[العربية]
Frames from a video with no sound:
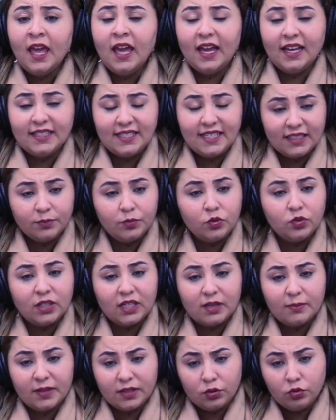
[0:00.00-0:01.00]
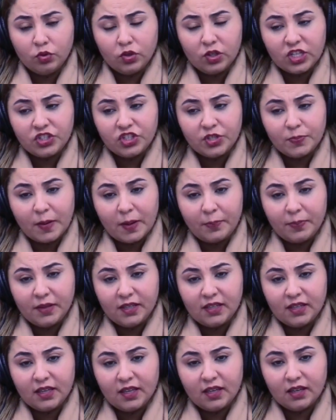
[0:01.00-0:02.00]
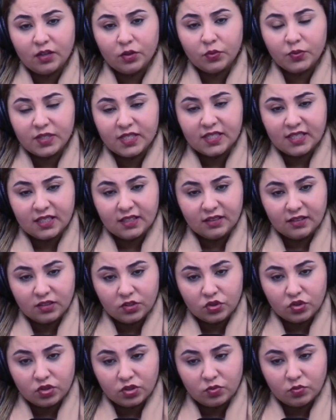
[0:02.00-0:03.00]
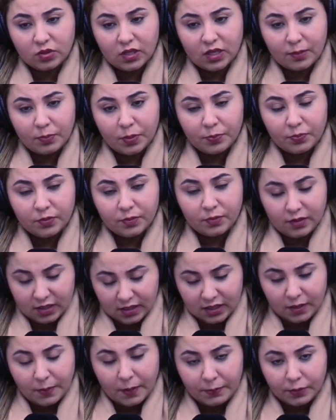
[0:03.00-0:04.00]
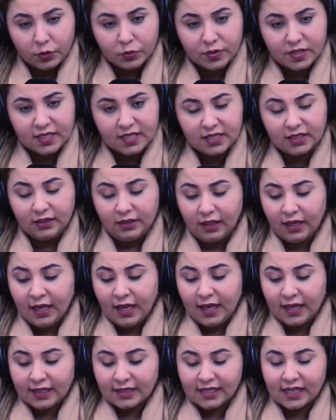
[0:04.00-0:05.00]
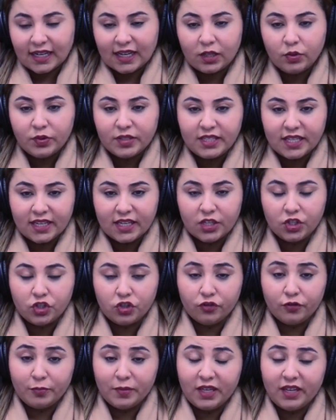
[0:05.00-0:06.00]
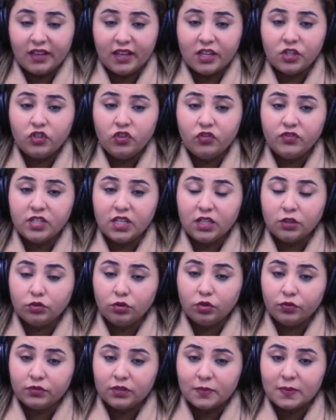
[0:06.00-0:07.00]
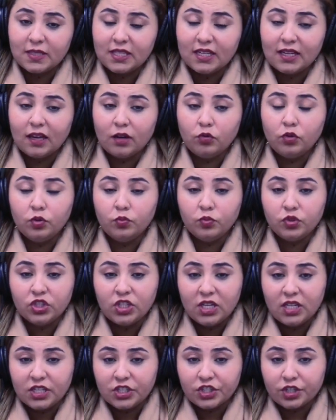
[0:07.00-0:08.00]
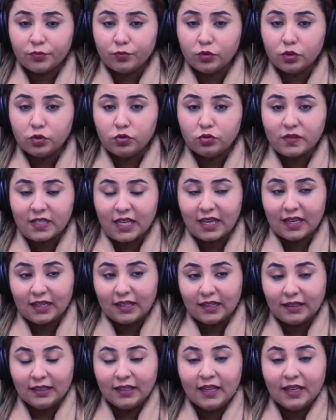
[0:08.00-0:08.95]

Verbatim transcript: تحيد منو داك الماء نديرو على شي بابي كويزين ولا بابي يعني بابي كويزين تنخليوه حتى كينشف ملي كينشف تنحطوه في التبصير كيكونوا موجدين ليه شرمولته ساهله